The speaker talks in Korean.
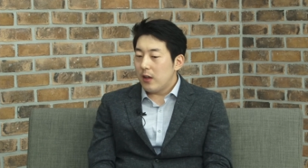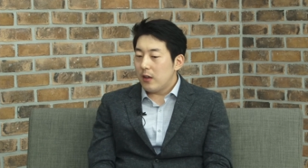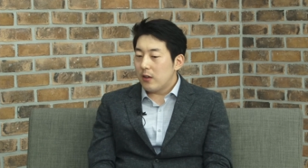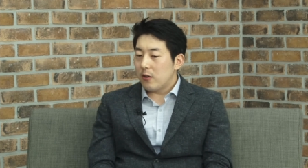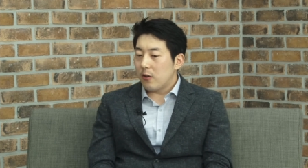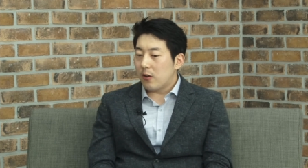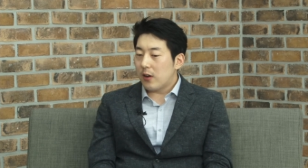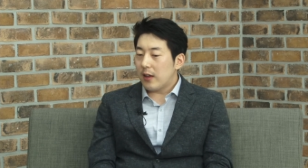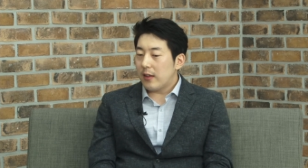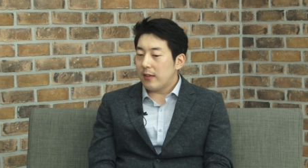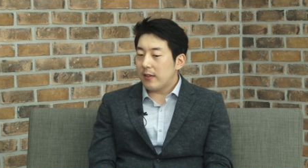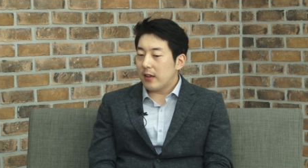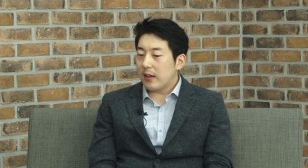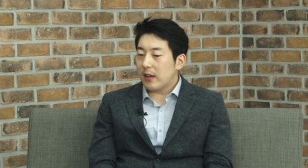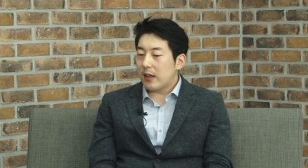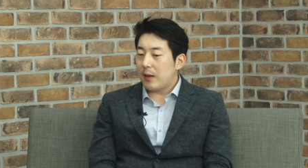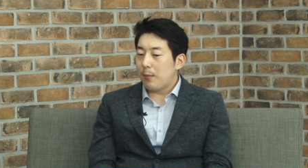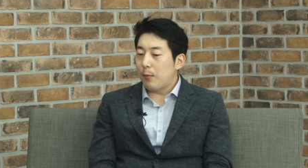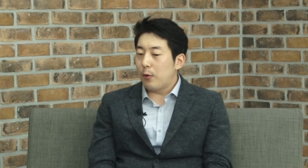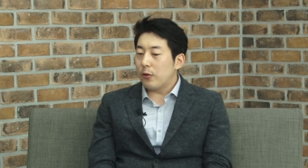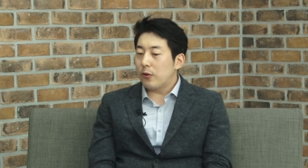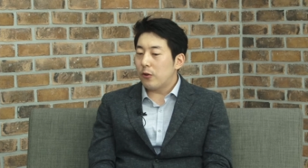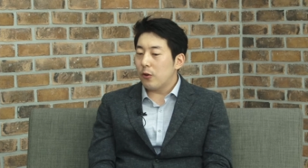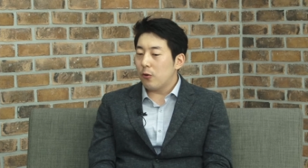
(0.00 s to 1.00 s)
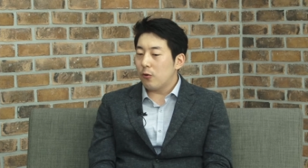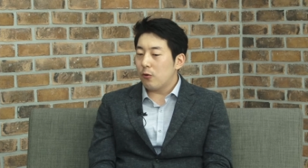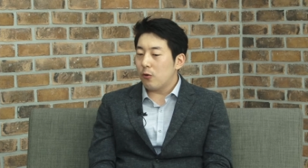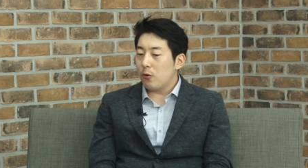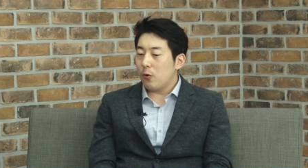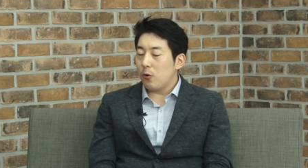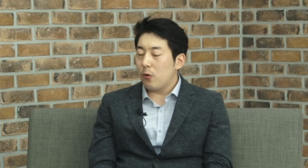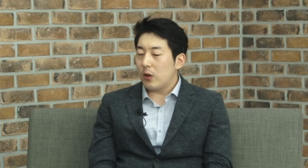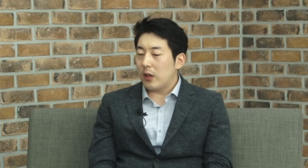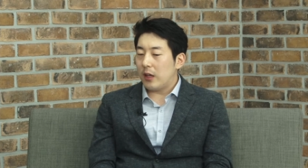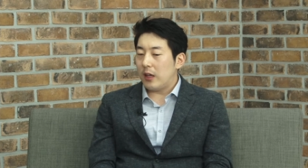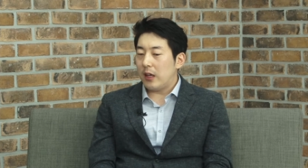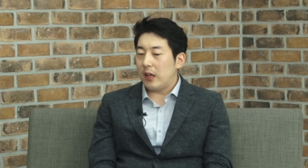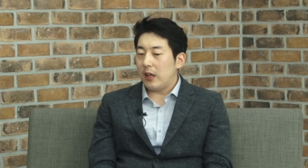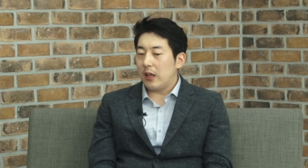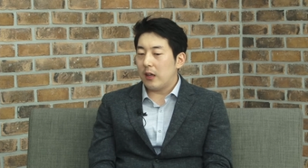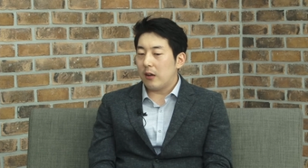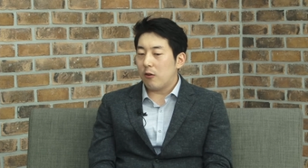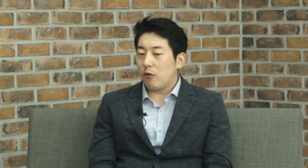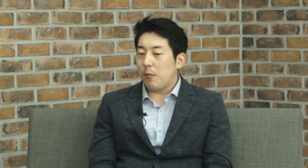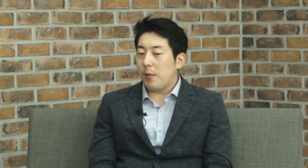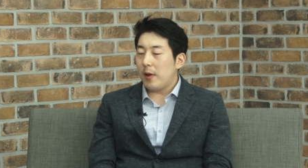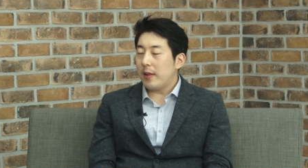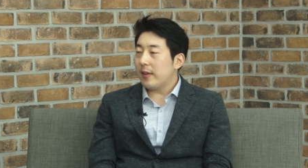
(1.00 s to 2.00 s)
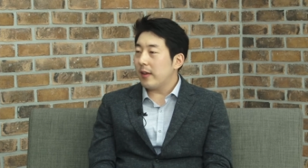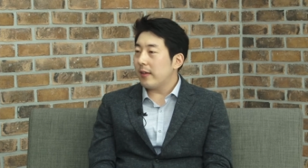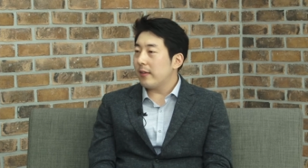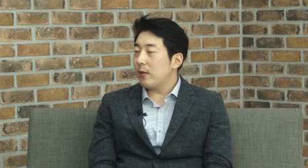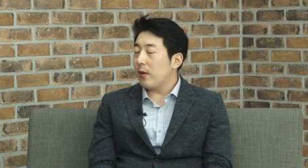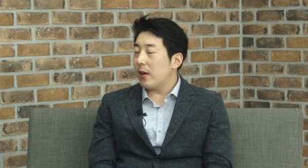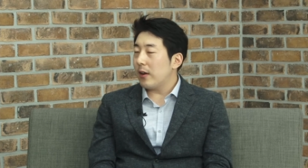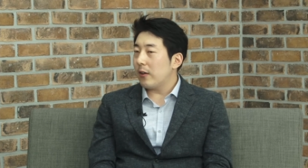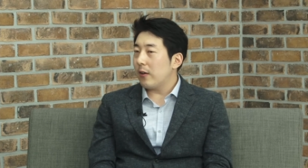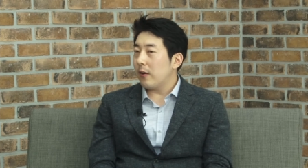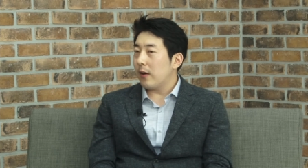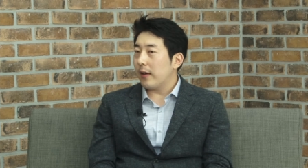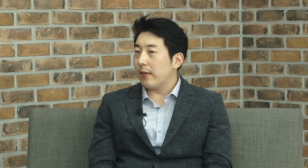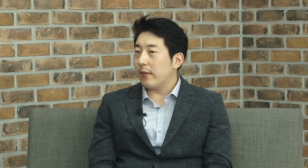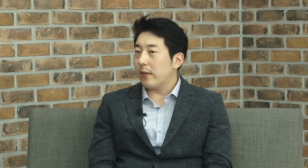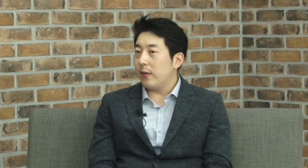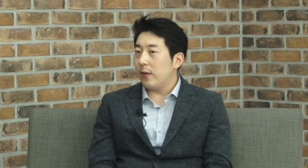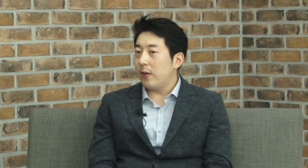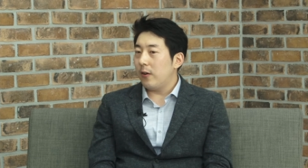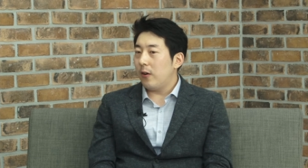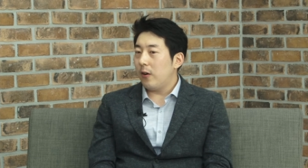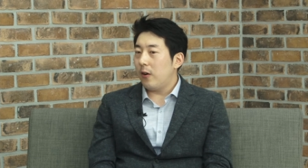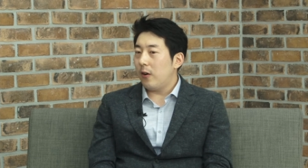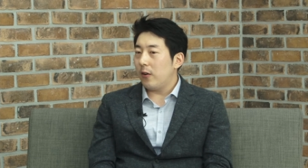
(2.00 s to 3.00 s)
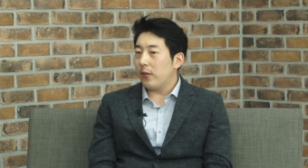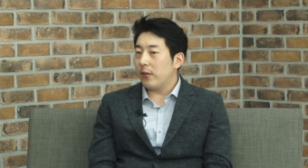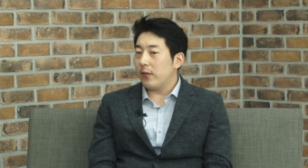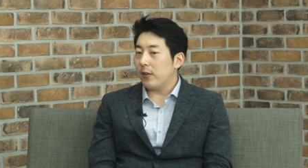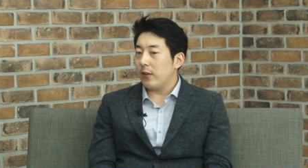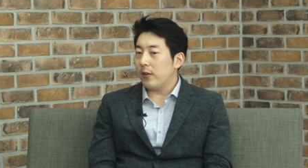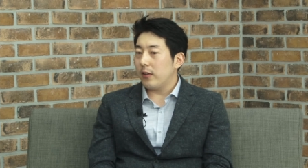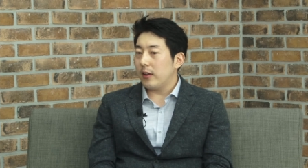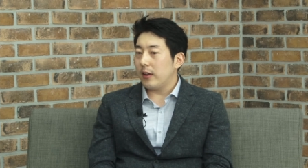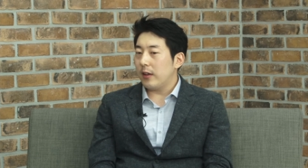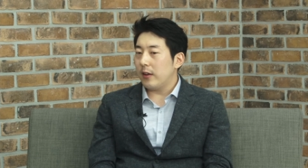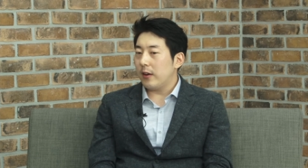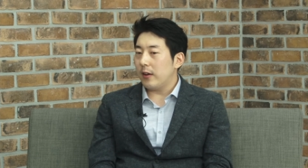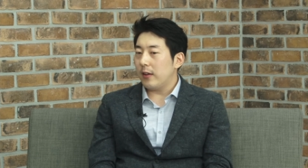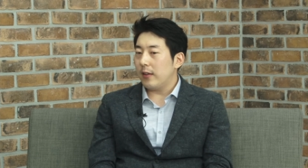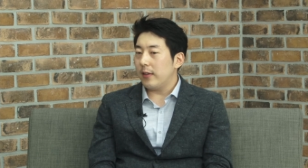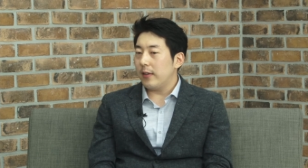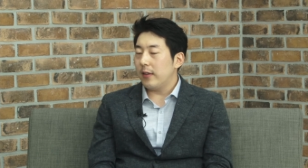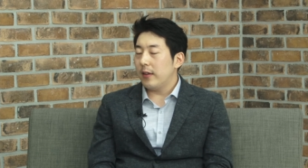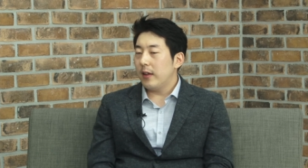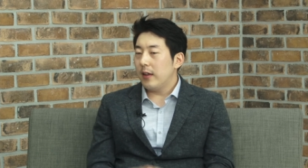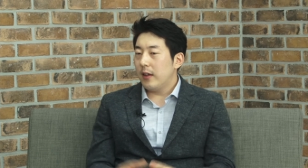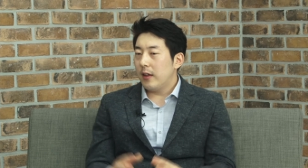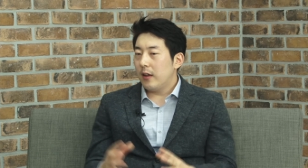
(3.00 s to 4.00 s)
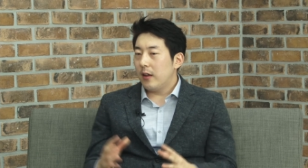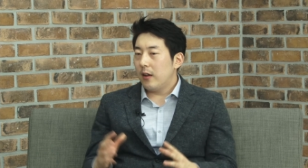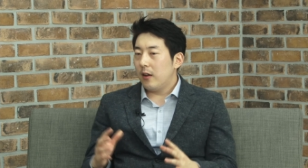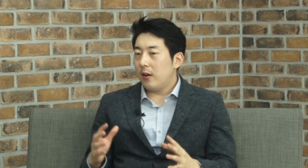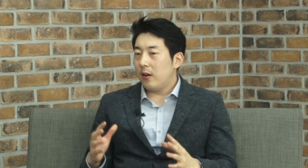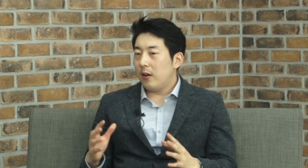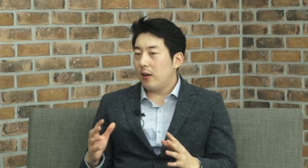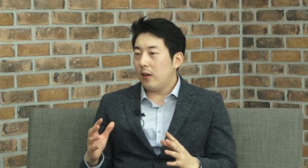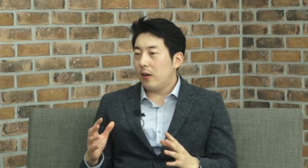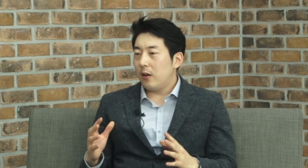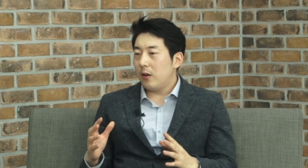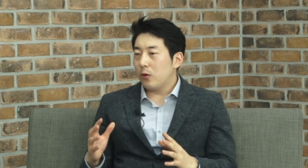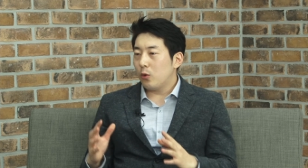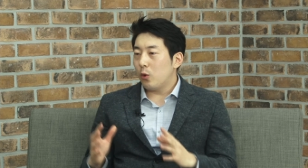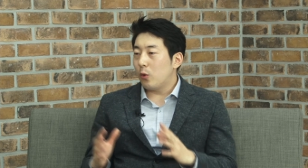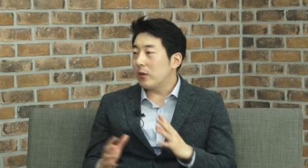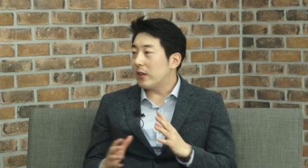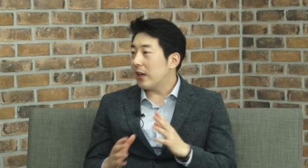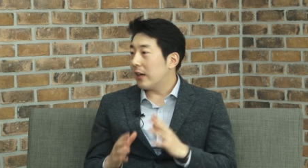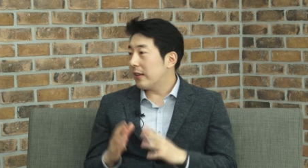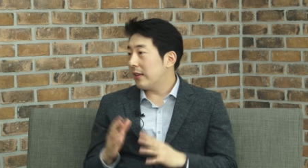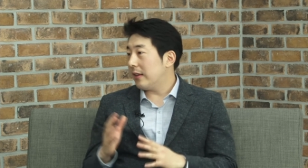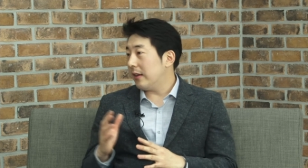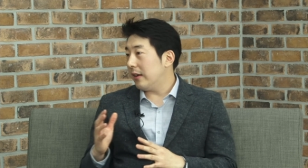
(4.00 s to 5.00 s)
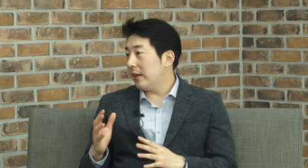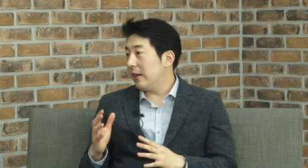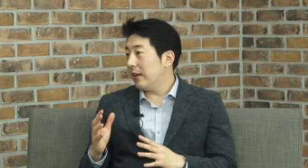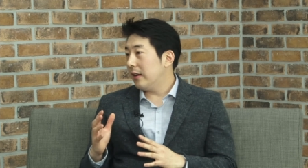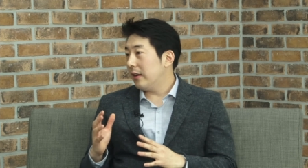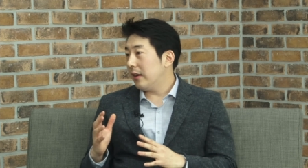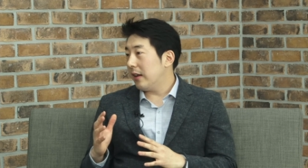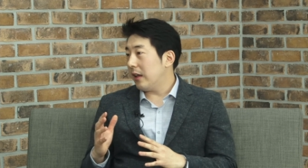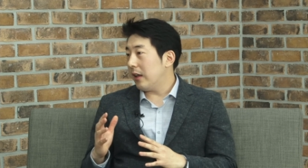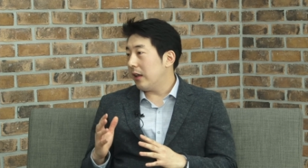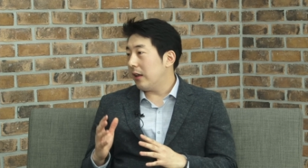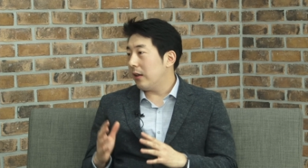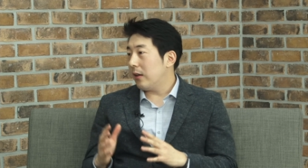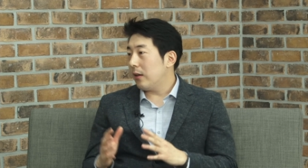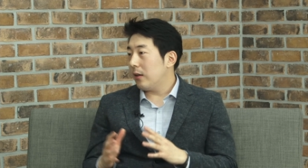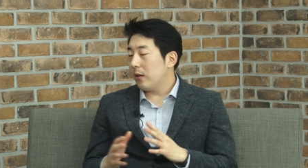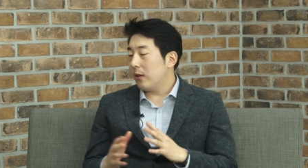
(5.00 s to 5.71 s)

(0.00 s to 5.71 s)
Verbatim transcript: 여기 이제 기본적으로 이 쿠베네티스 환경에서 어떤 이러 어, 동작들 예,